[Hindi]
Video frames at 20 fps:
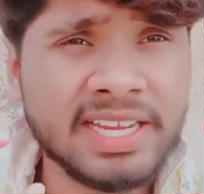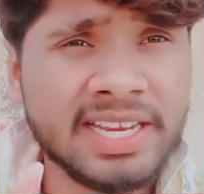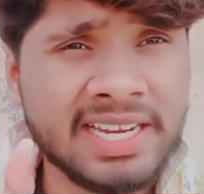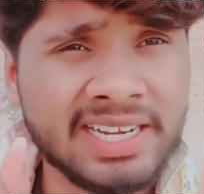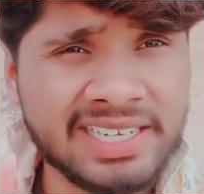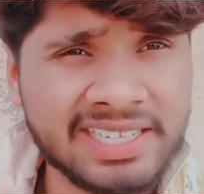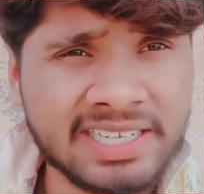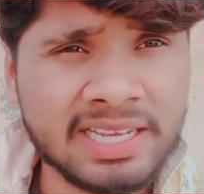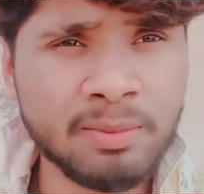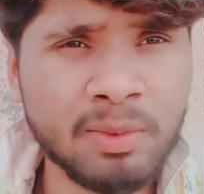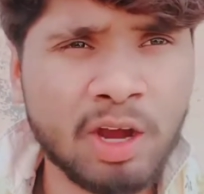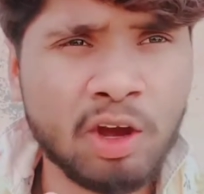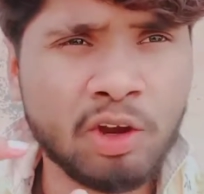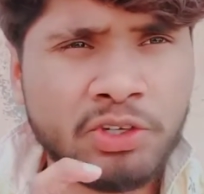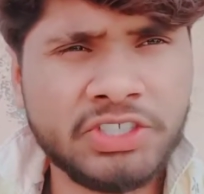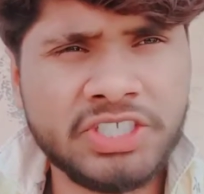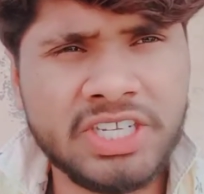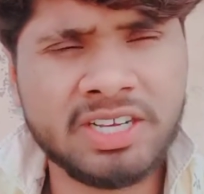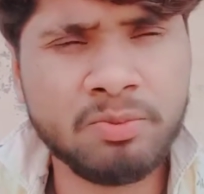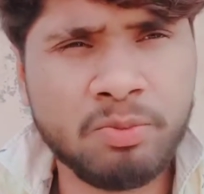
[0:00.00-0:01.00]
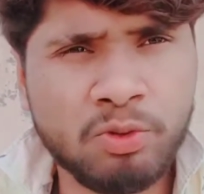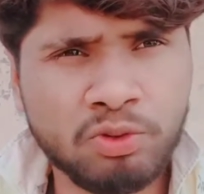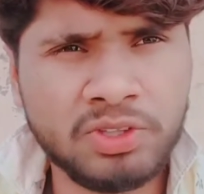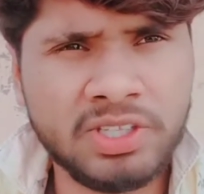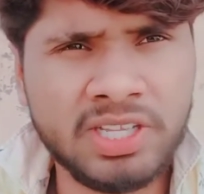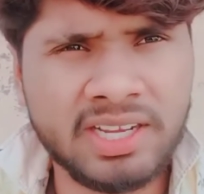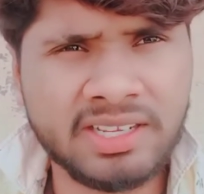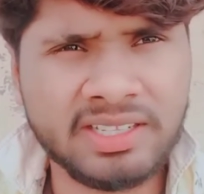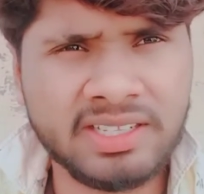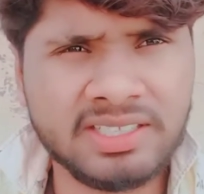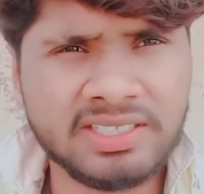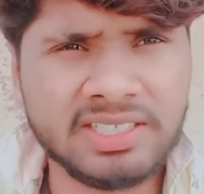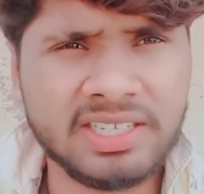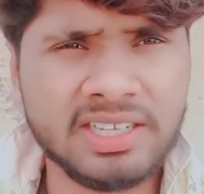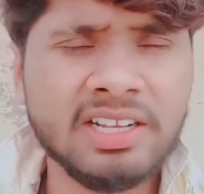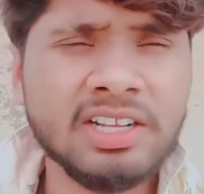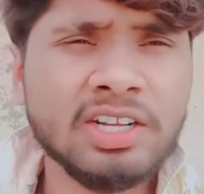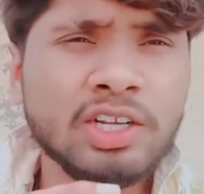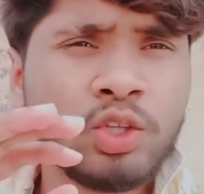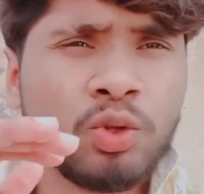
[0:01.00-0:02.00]
ए और चेकबुक देख
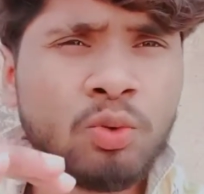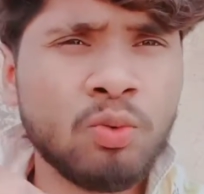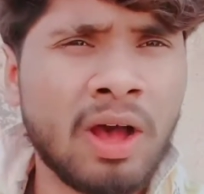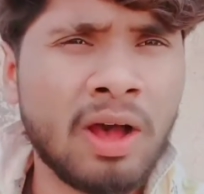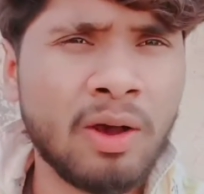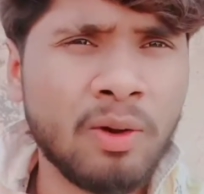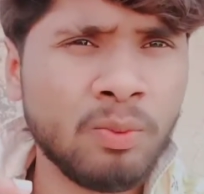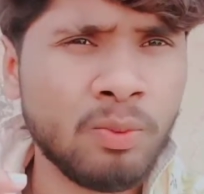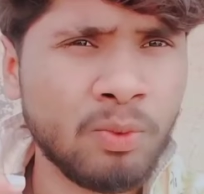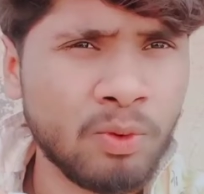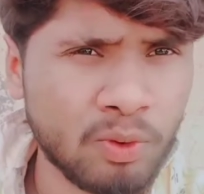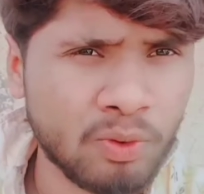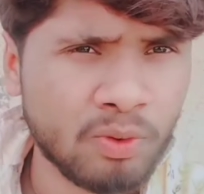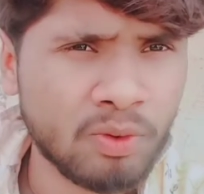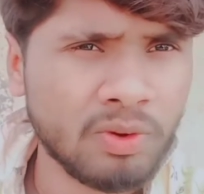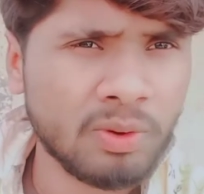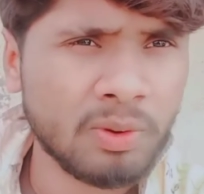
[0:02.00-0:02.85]
दीजिए तो वहाँ वो